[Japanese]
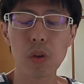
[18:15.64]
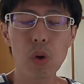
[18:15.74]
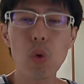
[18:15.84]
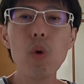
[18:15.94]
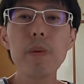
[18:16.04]

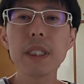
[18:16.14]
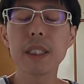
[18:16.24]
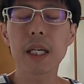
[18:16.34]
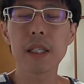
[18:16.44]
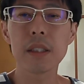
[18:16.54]
これ神戸
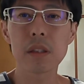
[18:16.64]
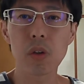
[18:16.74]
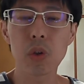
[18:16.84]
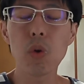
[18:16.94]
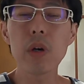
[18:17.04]
市だけです
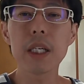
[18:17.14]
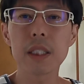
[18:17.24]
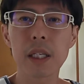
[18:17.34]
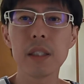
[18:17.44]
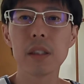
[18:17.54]
よ。兵庫
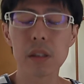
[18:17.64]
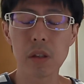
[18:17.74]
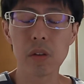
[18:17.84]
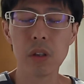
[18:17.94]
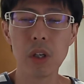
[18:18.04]
県じゃないんで
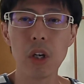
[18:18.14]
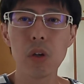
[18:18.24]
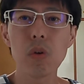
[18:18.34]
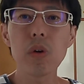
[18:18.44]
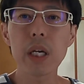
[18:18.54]
すよ。
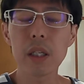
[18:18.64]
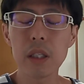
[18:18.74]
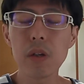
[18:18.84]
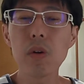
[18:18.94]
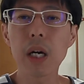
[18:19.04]
兵庫県
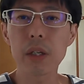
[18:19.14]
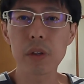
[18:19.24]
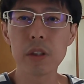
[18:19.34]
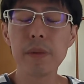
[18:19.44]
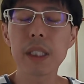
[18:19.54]
で日本海
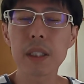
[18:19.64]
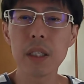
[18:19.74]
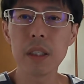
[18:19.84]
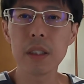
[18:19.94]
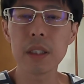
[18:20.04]
とか埋め立
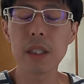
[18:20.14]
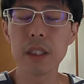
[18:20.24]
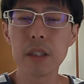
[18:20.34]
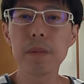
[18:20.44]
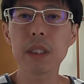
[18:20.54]
てした
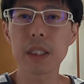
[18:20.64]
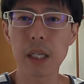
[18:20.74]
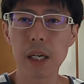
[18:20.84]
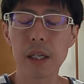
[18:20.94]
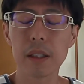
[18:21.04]
りしまし
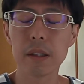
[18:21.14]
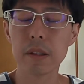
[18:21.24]
た